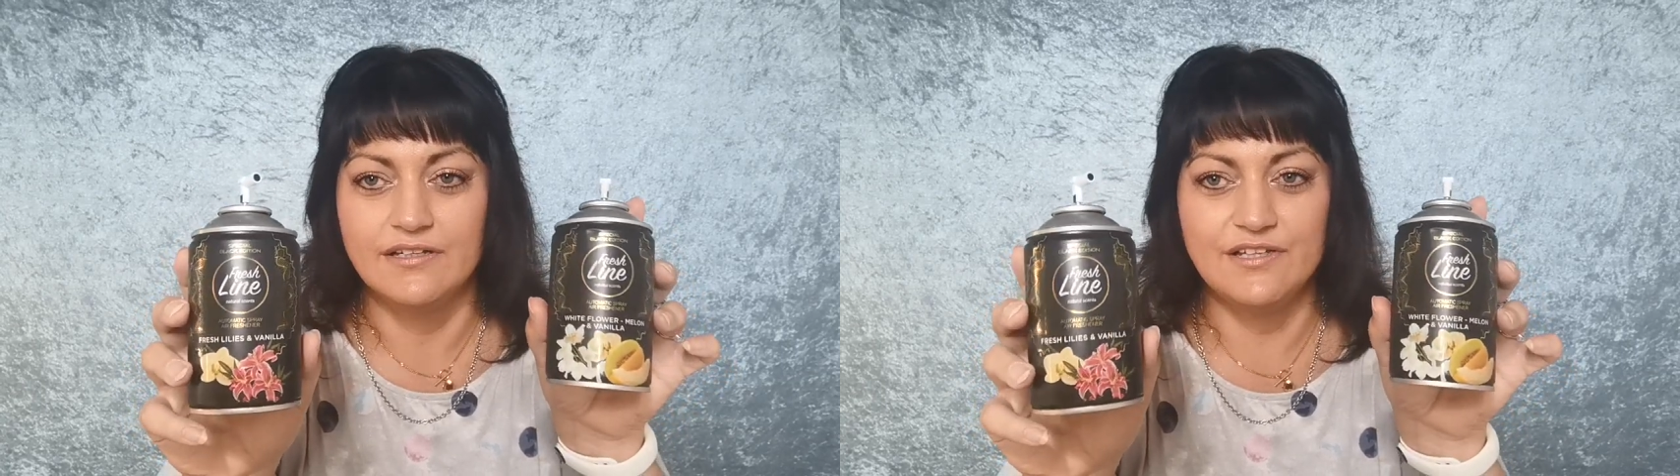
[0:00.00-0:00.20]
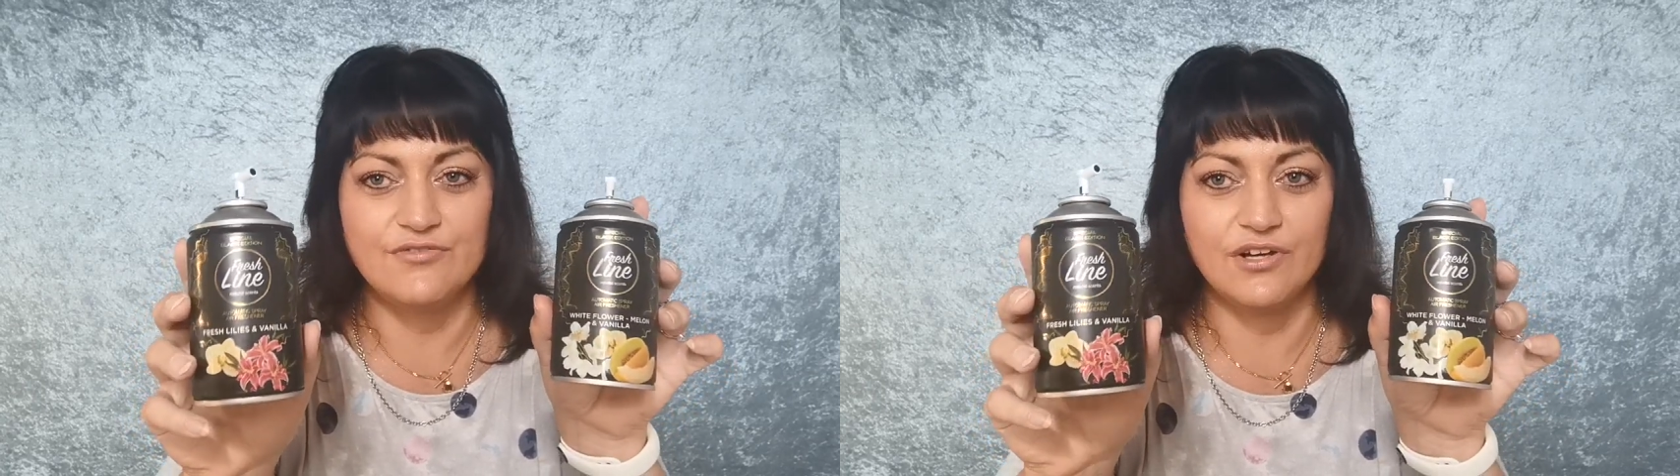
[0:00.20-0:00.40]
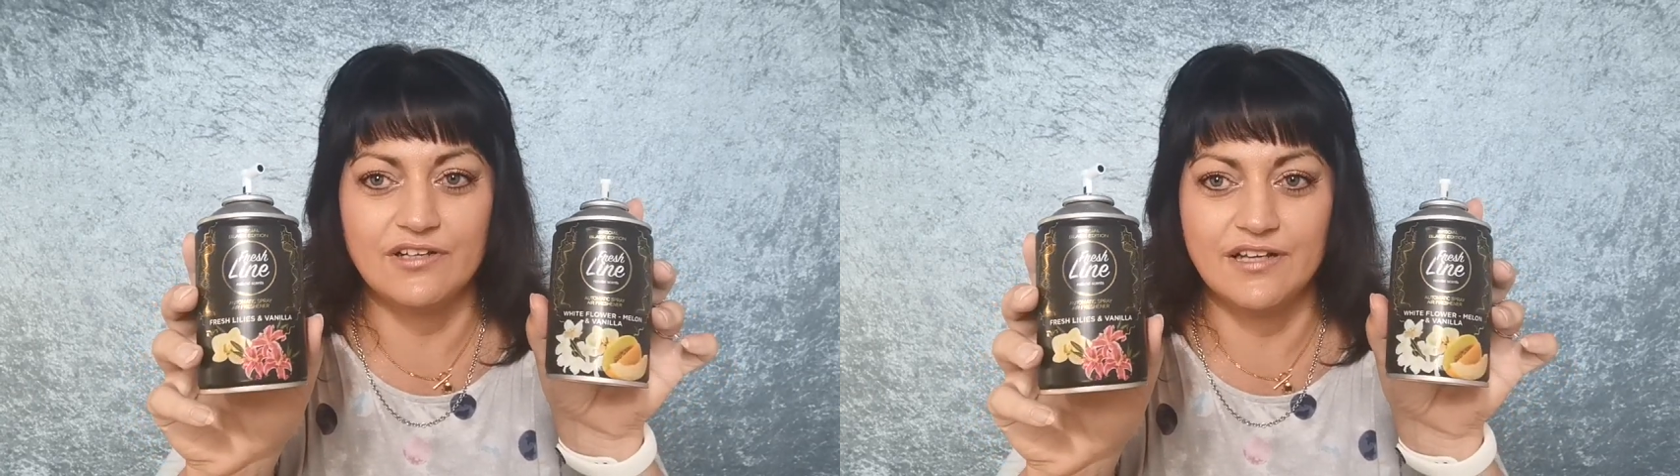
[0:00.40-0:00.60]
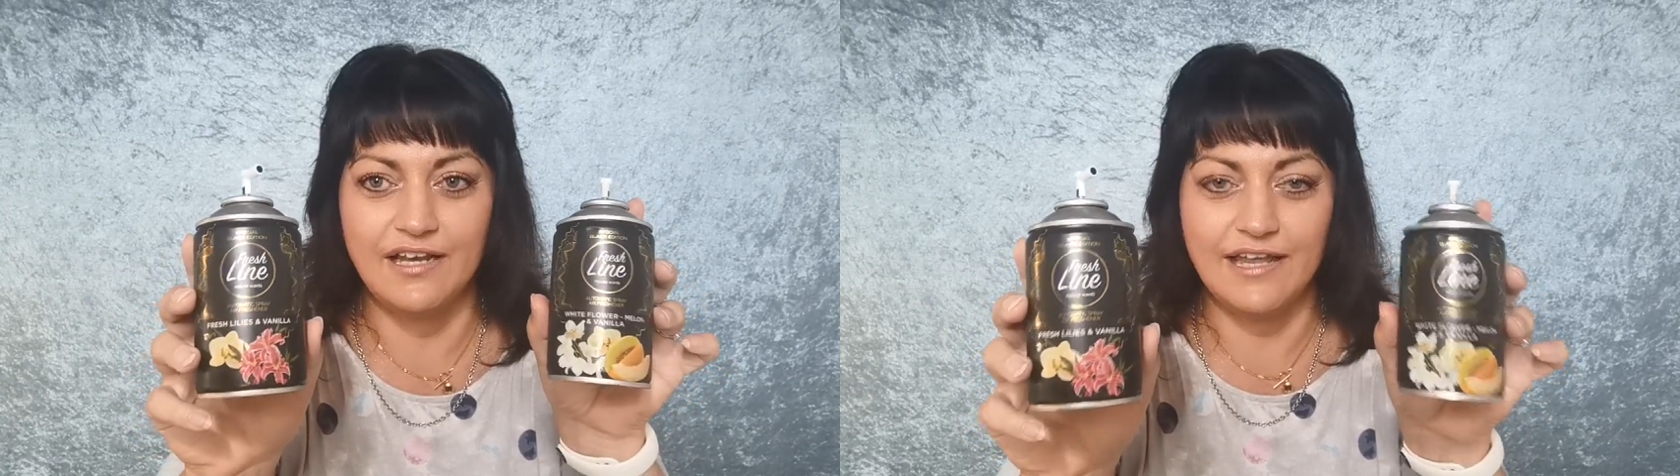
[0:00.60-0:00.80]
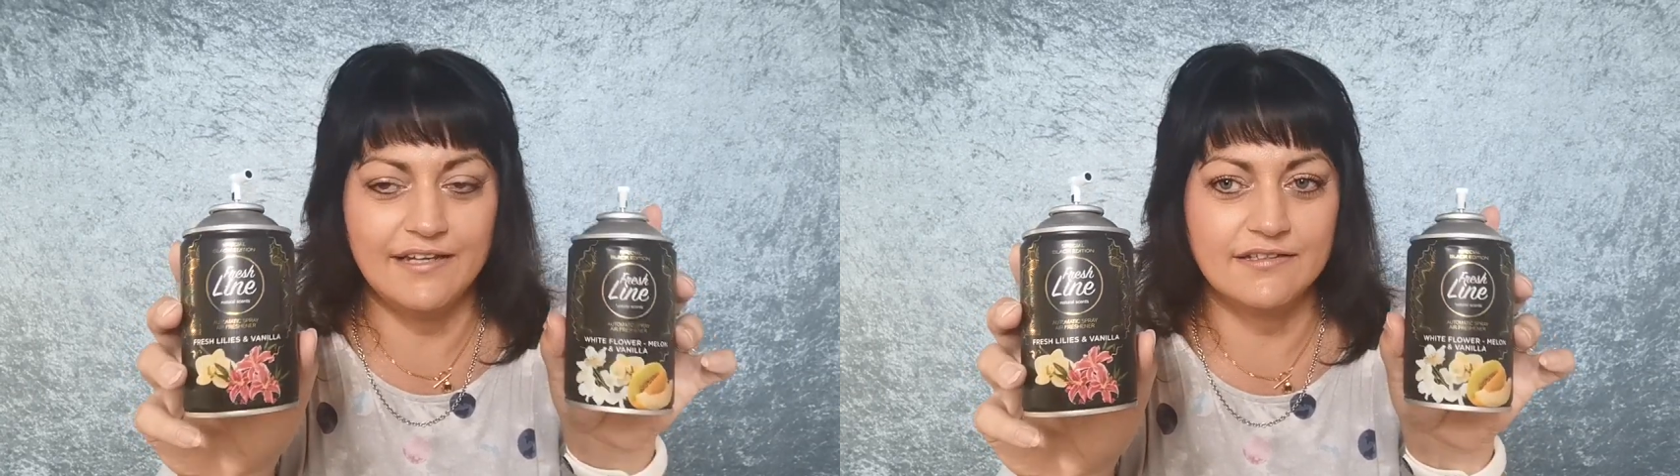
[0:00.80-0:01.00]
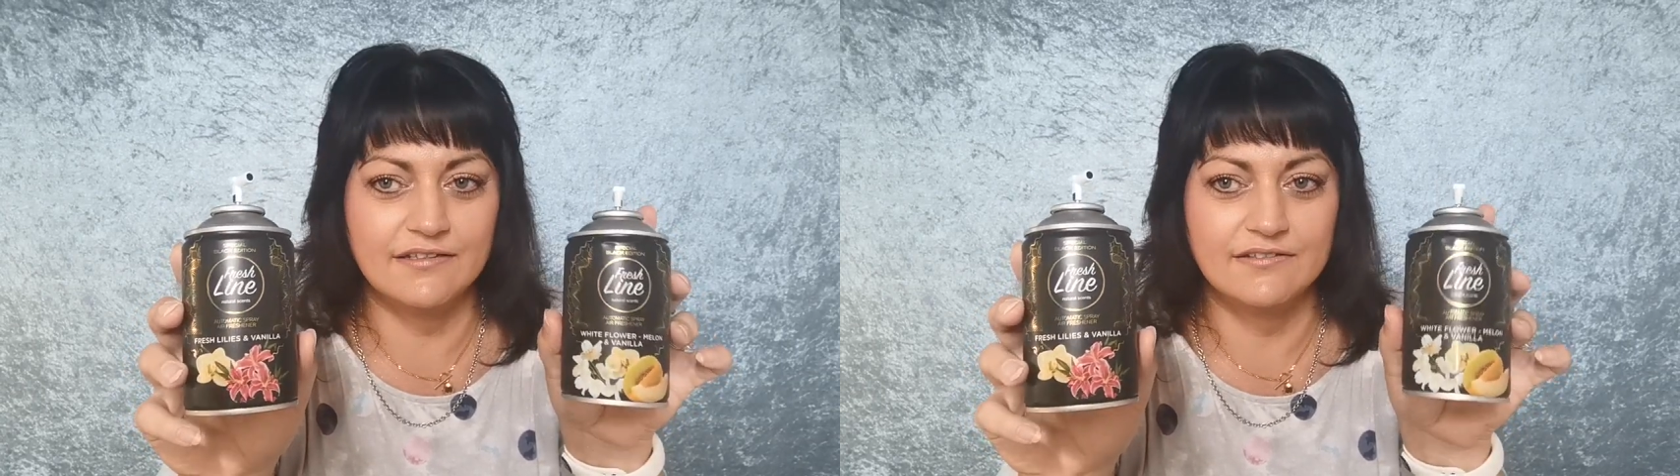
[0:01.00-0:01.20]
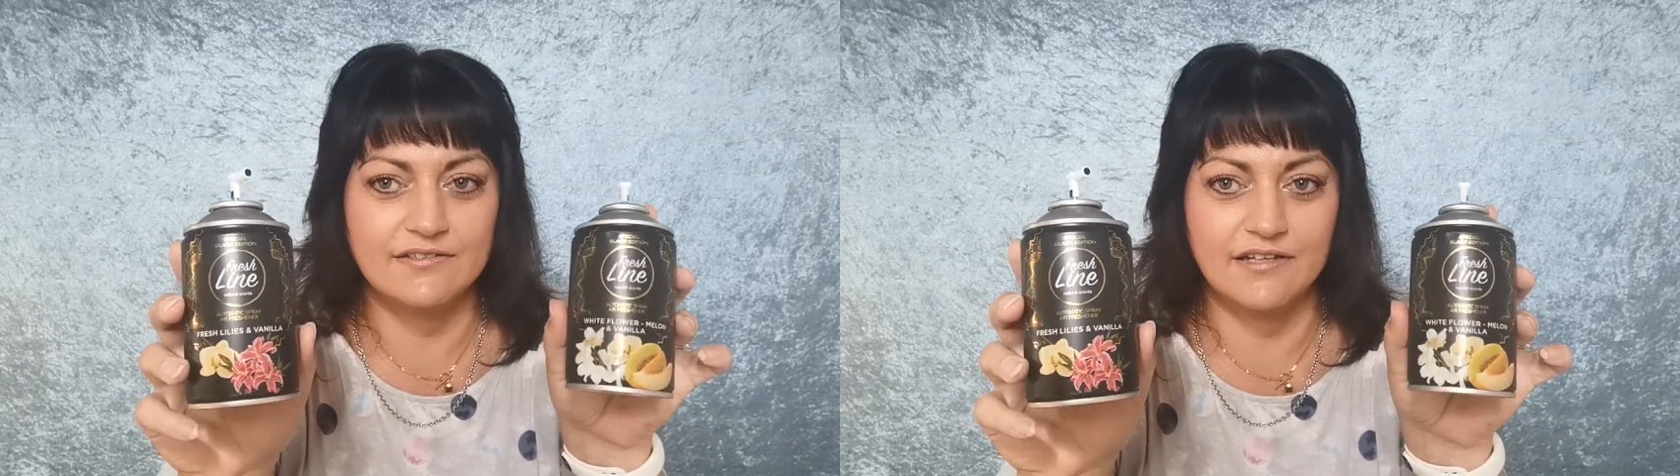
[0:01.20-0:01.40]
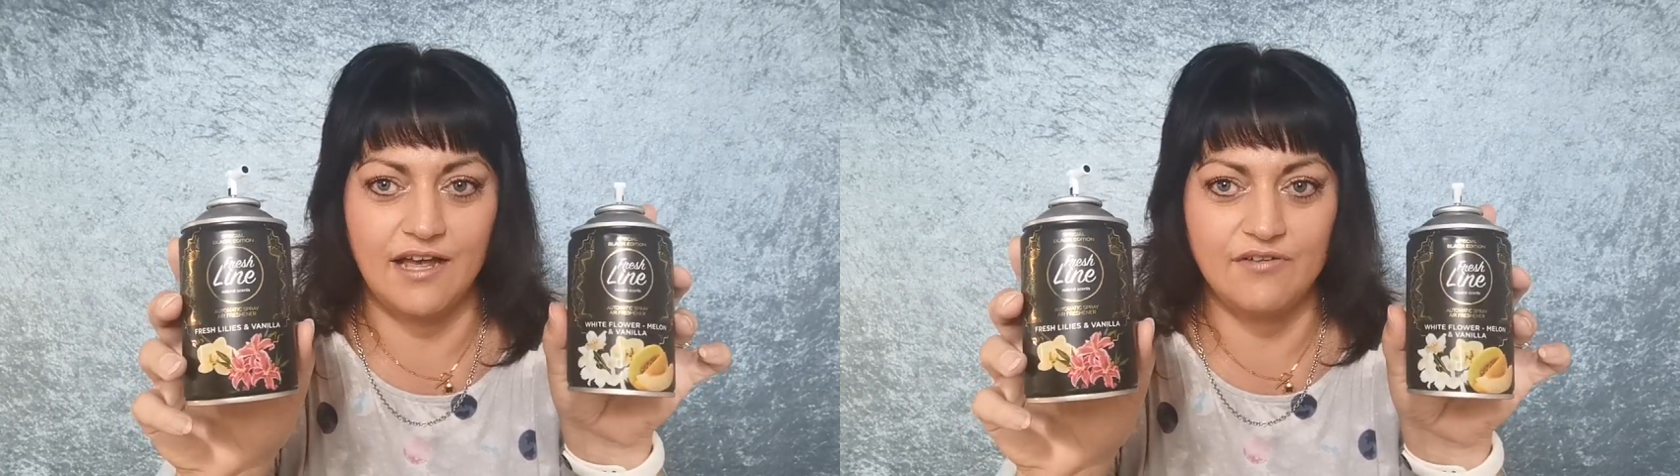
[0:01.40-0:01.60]
Die von Glade
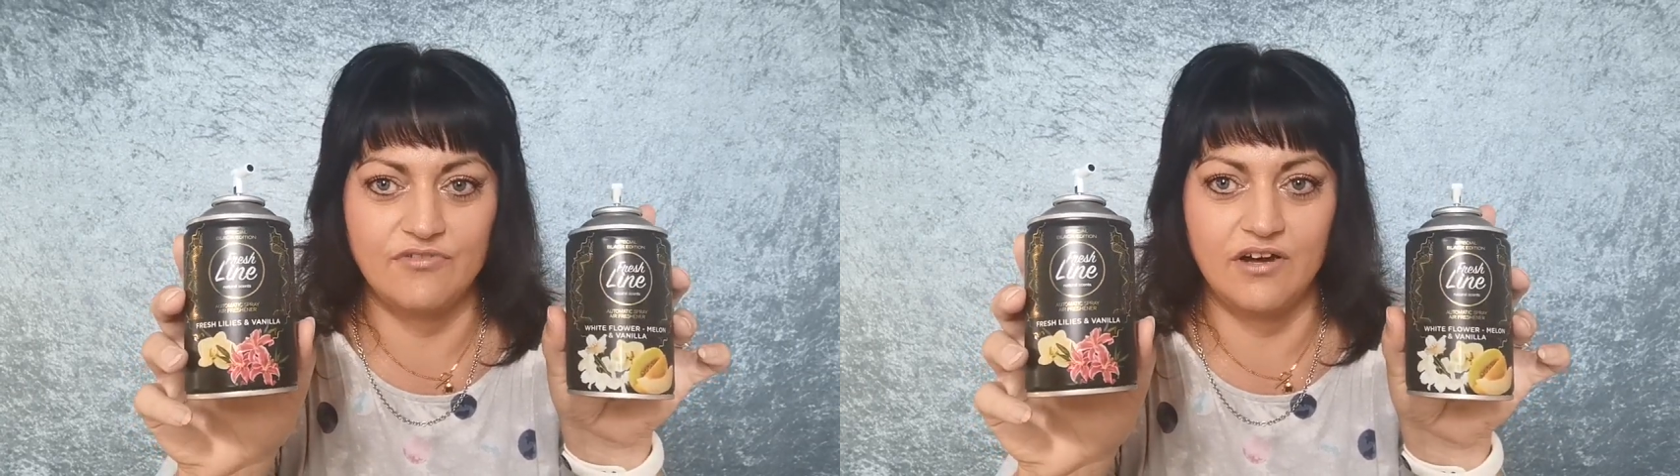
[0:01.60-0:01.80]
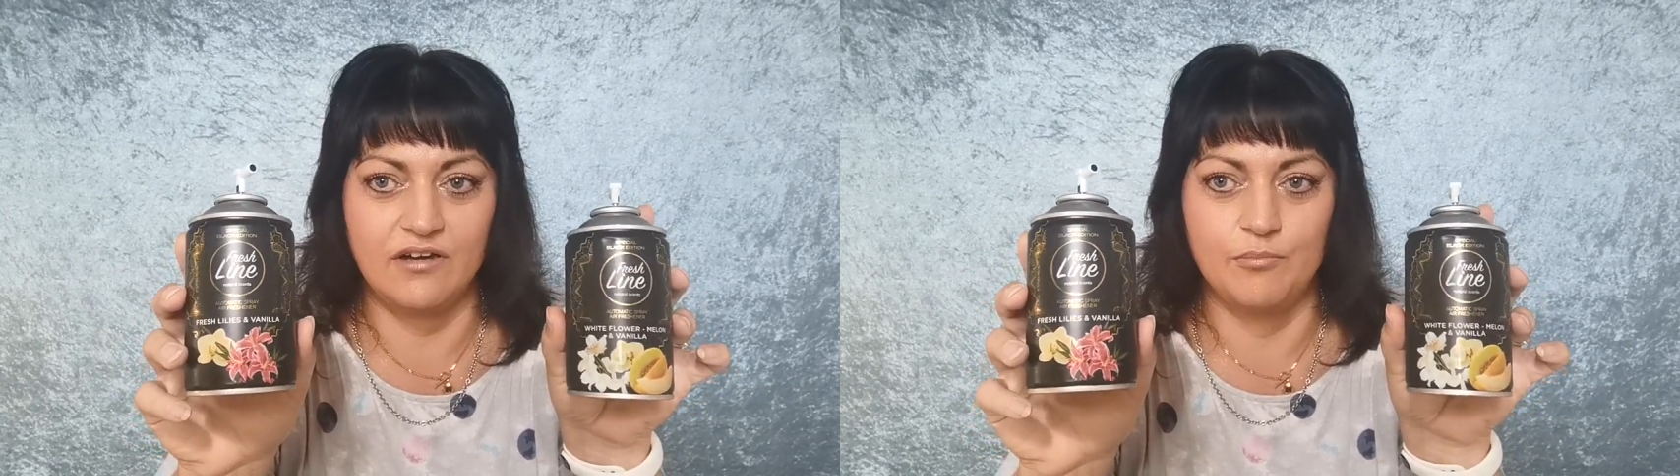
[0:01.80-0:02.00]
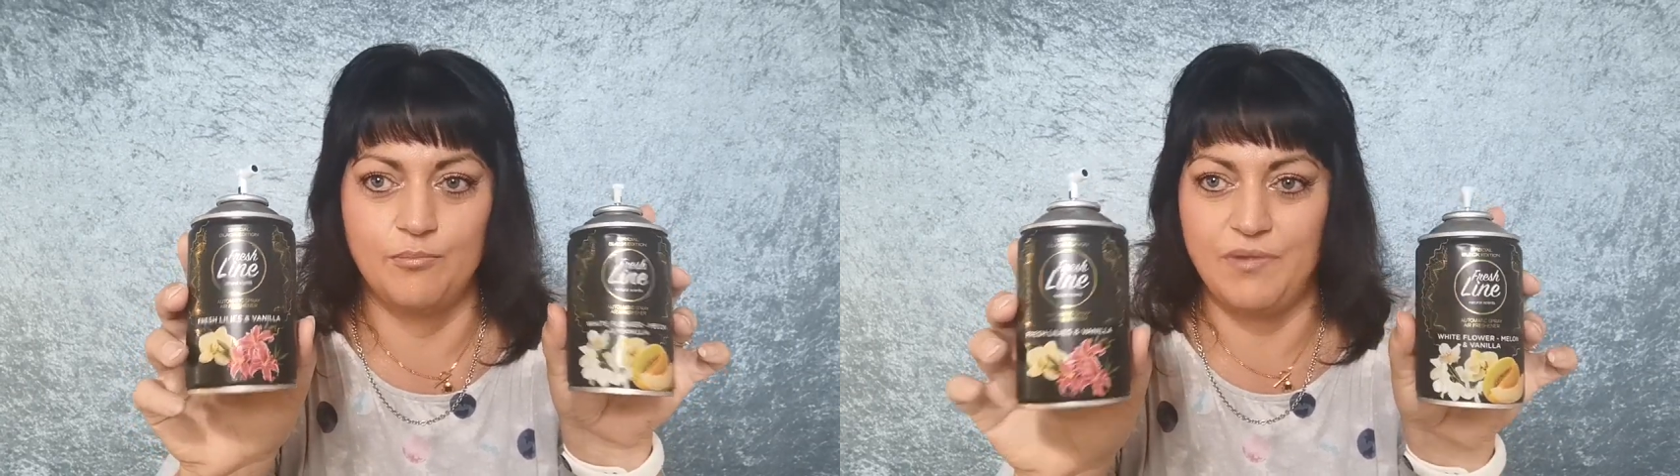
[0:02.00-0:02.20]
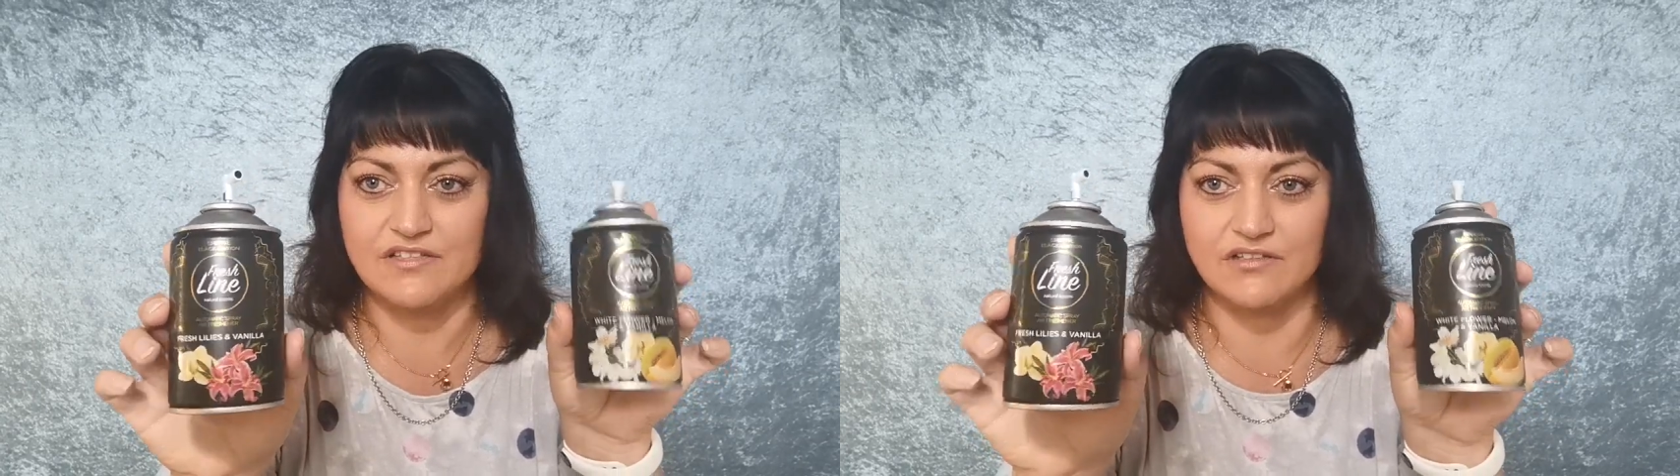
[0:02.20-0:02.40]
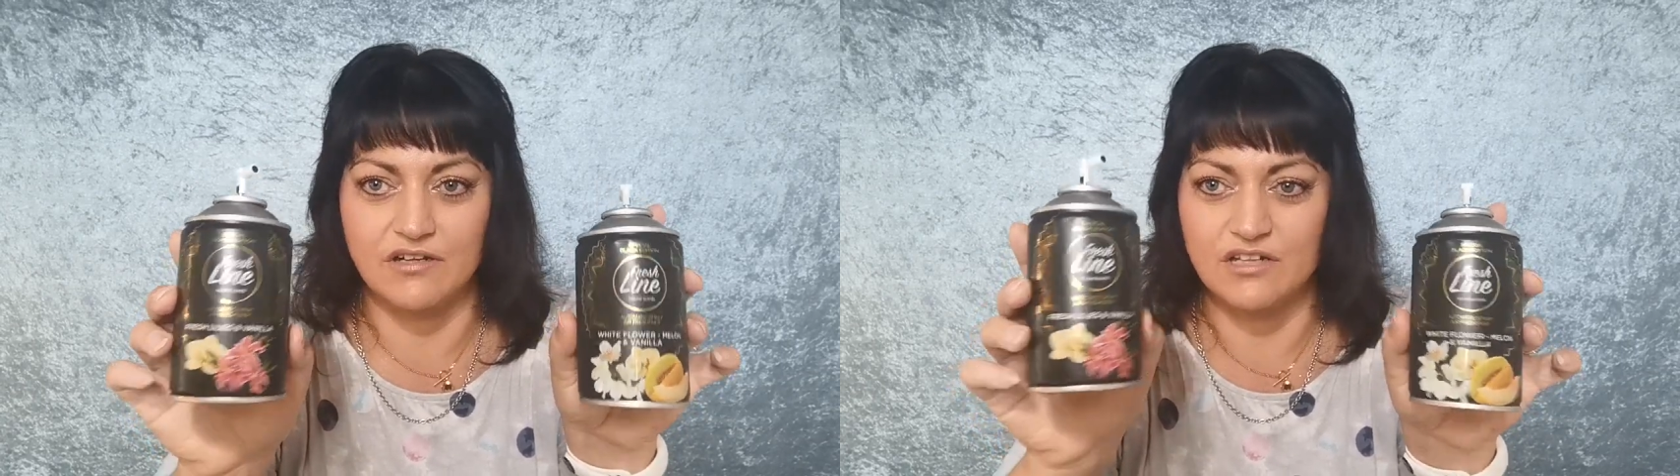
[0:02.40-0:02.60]
sind einfach besser.